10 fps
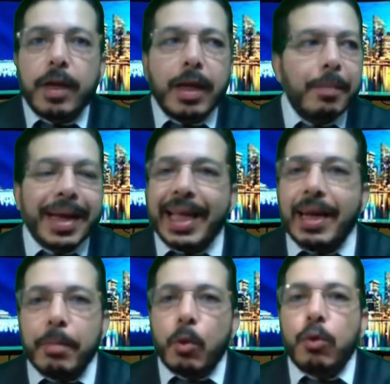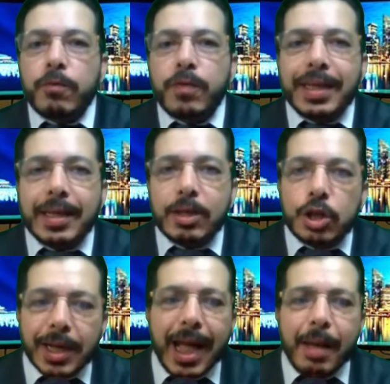في المكان اللي موجود
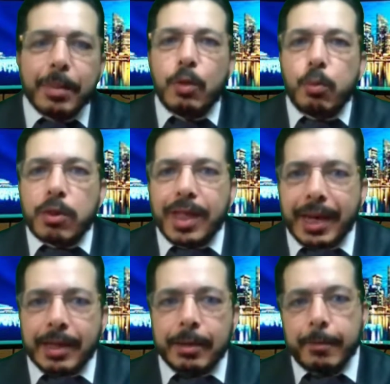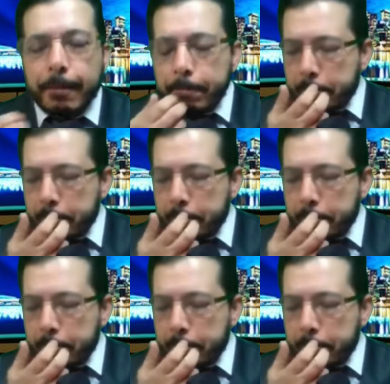فيه الشيخ احمد البوصيلي